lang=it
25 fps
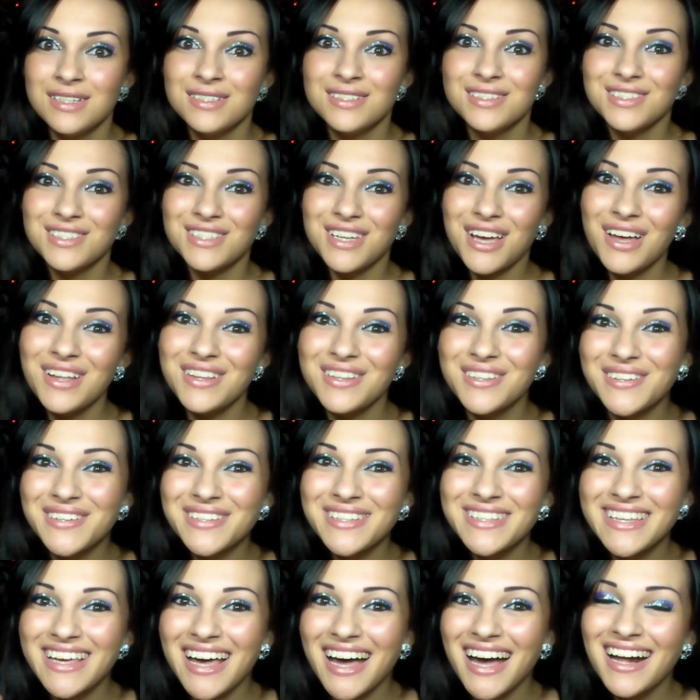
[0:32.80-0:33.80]
Ciao a
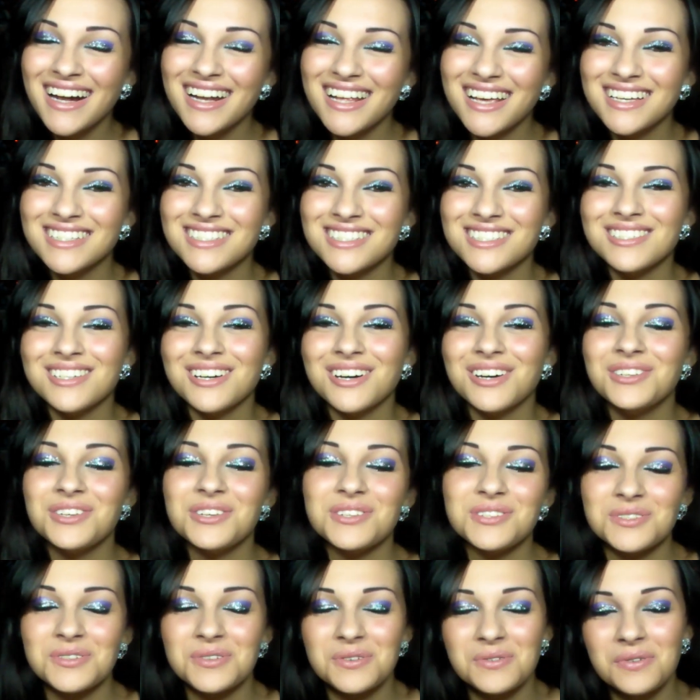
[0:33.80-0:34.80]
tutti aliens, oggi
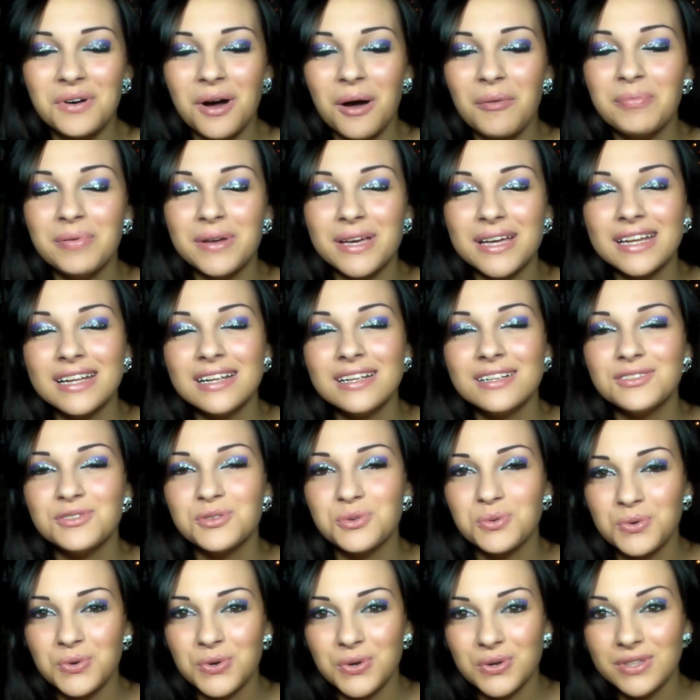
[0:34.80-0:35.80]
sono qua per il
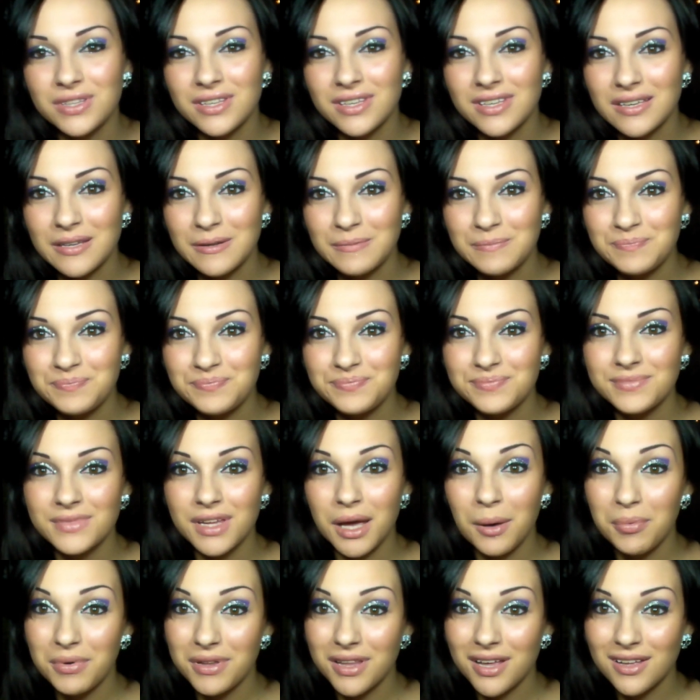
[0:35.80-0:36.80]
trucco di
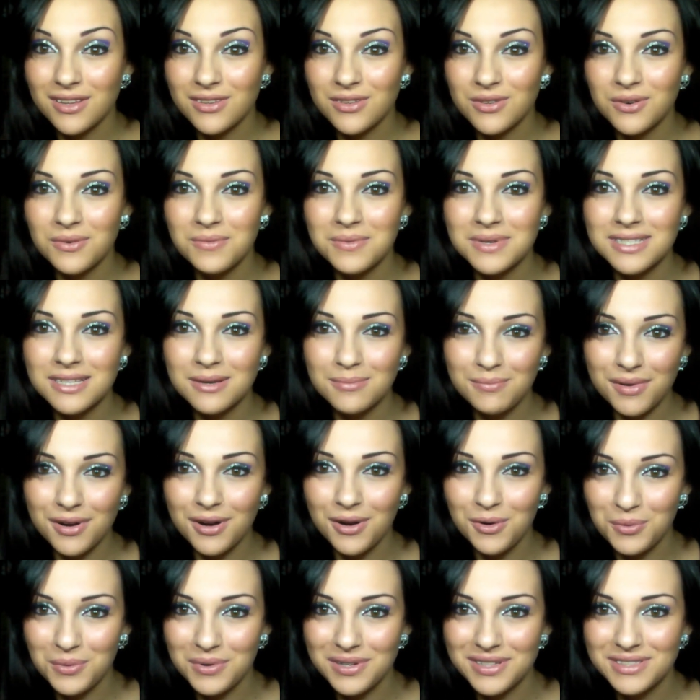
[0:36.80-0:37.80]
Capodanno, come sempre
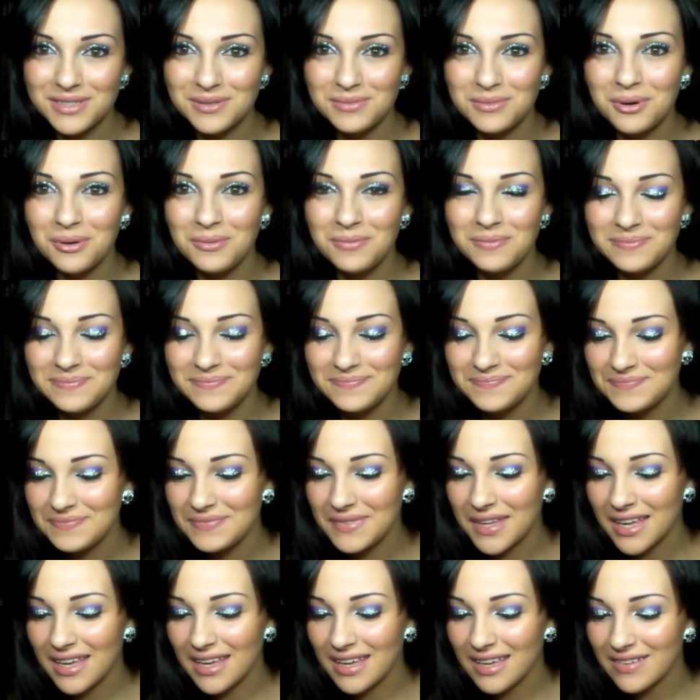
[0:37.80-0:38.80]
all'ultimo
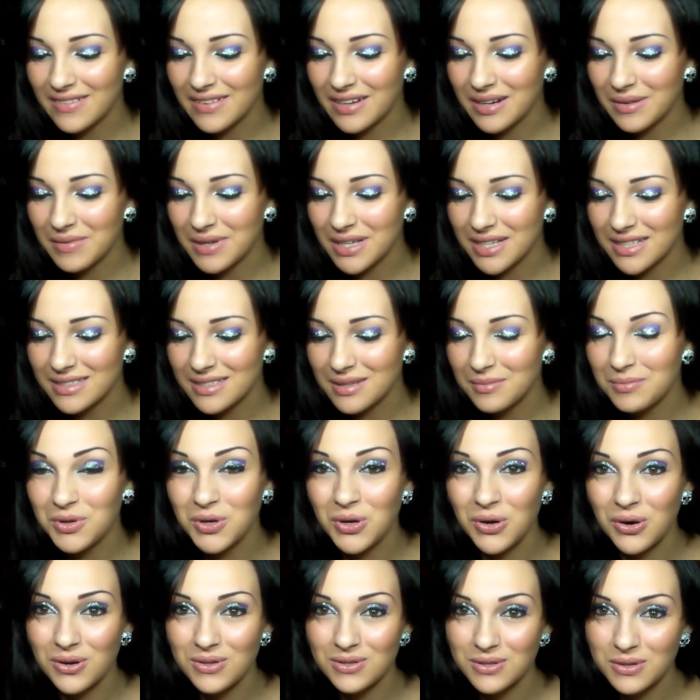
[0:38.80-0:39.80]
e veramente mi
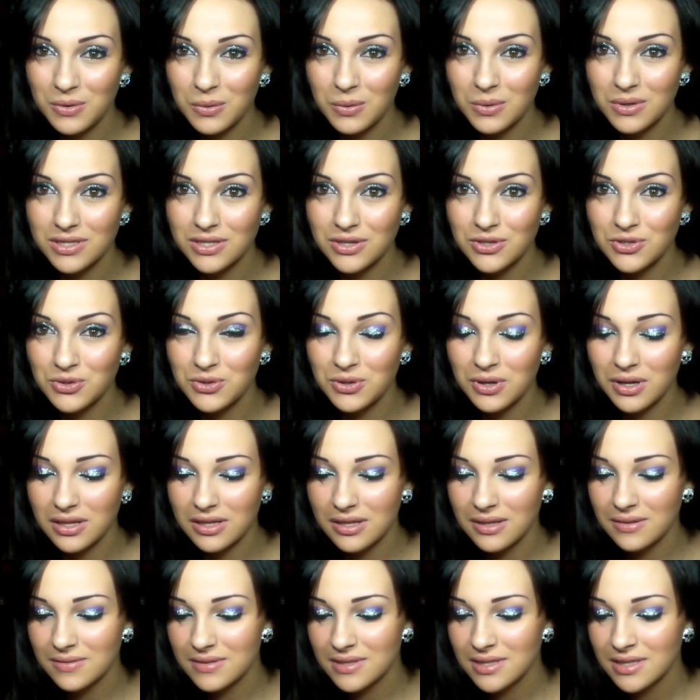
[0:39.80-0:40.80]
odio in questi
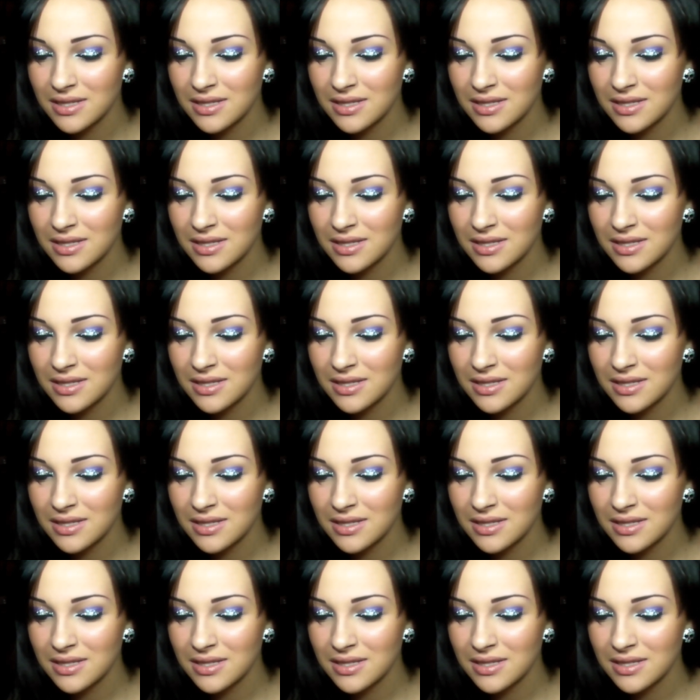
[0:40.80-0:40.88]
giorni.